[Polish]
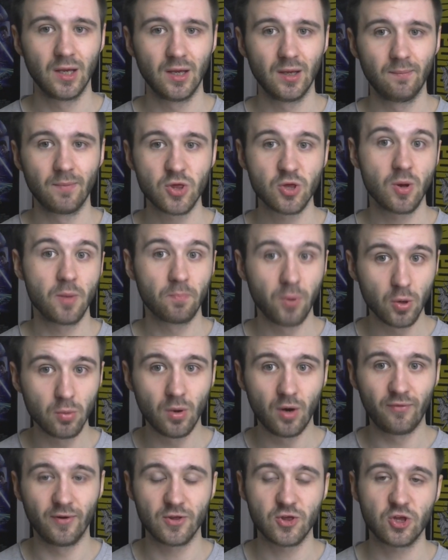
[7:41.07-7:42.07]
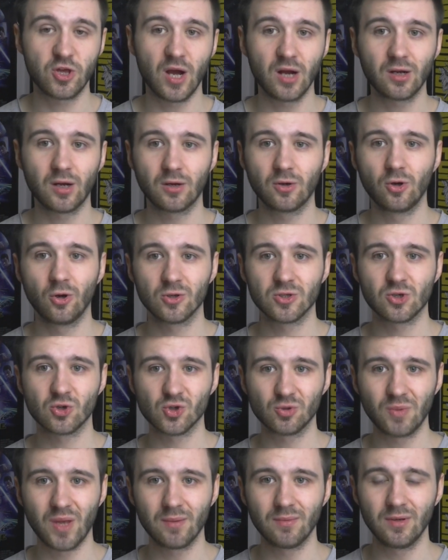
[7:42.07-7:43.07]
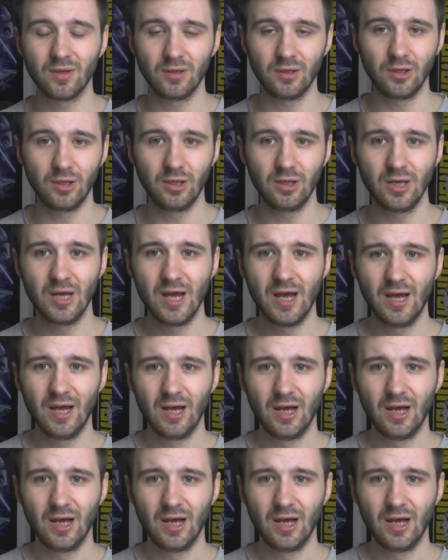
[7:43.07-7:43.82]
e, będziemy pojmować, jak go zrozumiemy i